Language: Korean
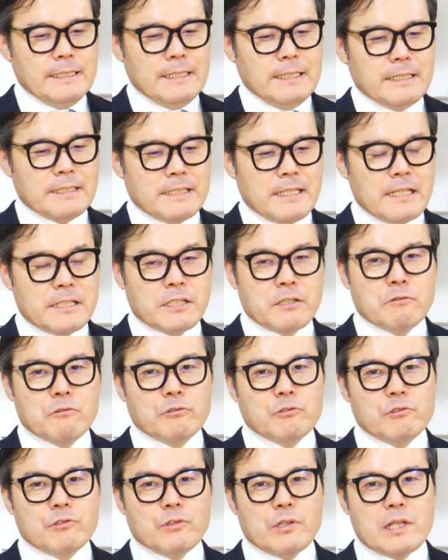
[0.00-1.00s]
아, 제
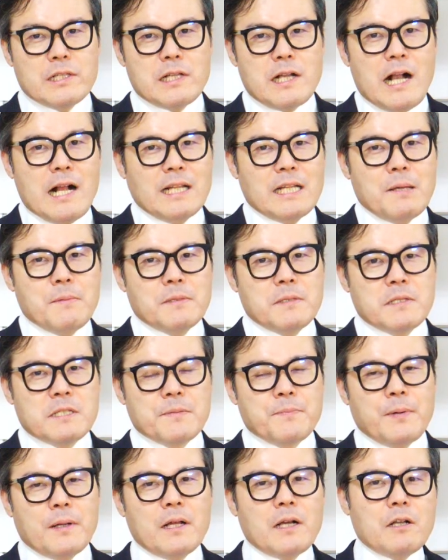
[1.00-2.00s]
친구들 중에서 강남에서
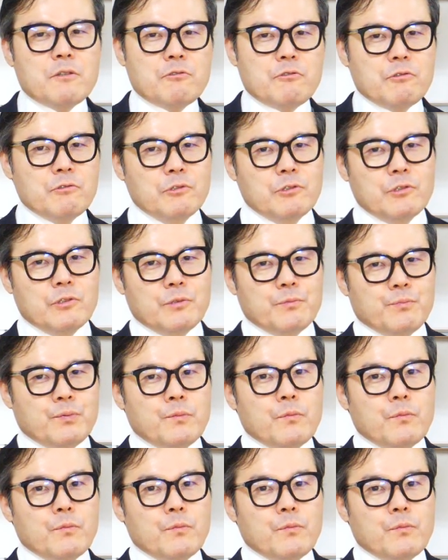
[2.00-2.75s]
집 팔아가지고